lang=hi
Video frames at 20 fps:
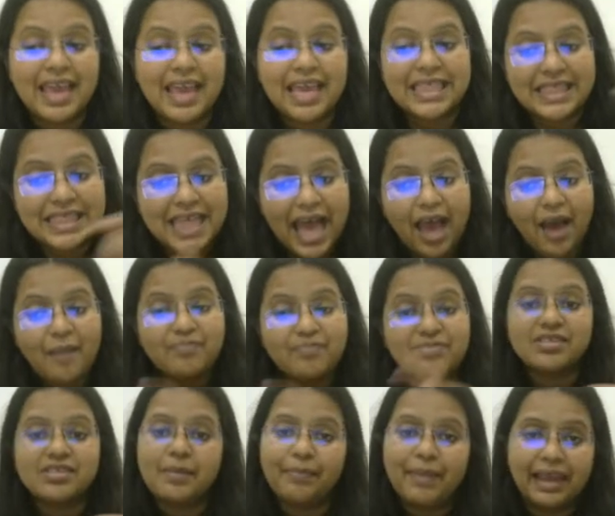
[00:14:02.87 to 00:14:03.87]
एग्ज़ाम
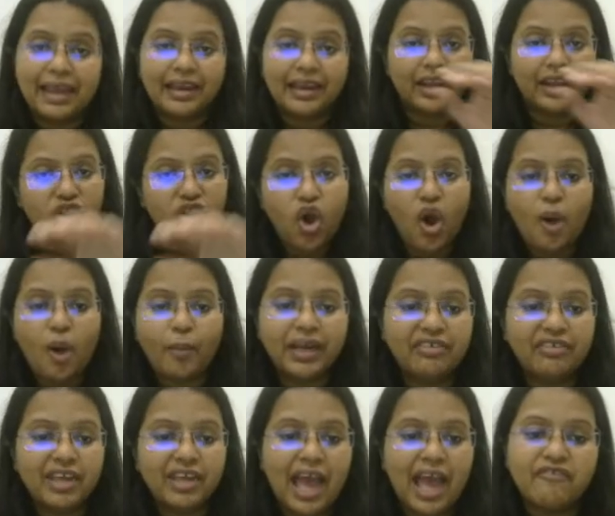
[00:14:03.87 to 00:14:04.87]
से पहले
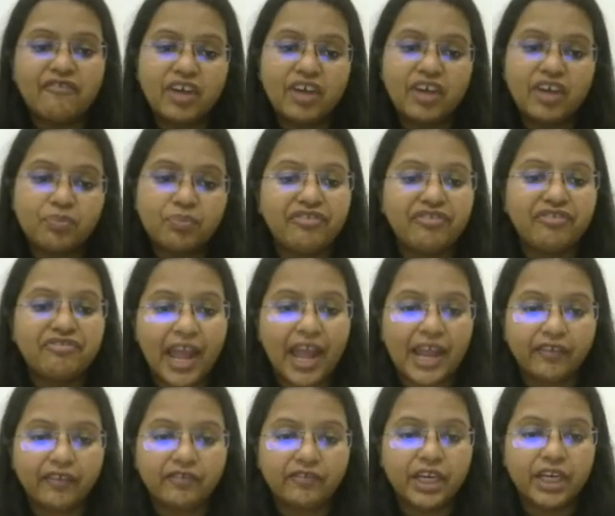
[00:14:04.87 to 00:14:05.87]
नॉर्मली वी हैव
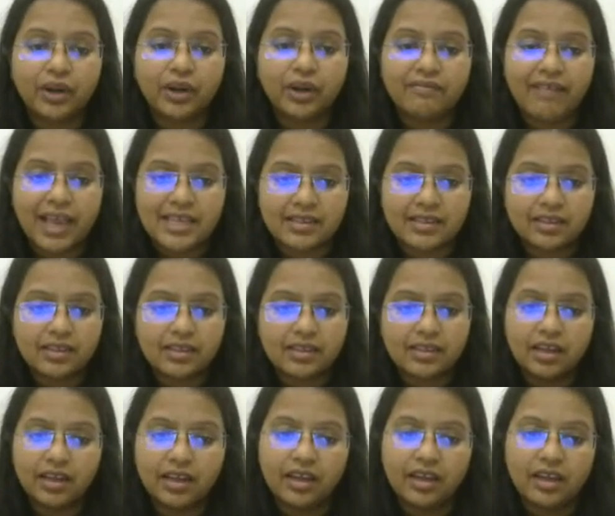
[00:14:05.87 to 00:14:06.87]
1.5 डे टू रिवाइज
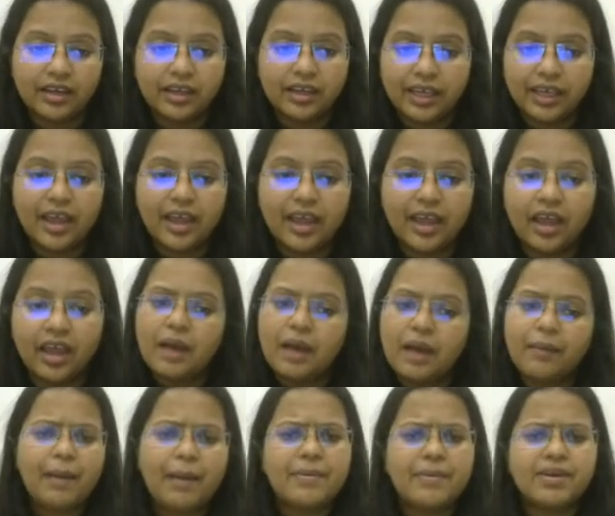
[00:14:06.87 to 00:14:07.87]
ठीक है
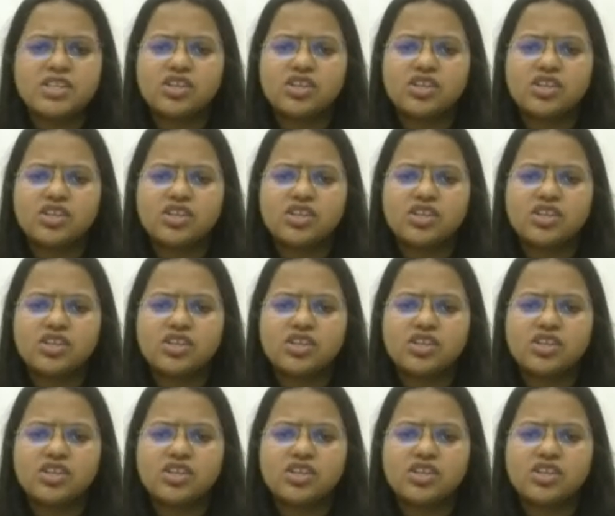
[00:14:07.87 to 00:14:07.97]
हमारे पास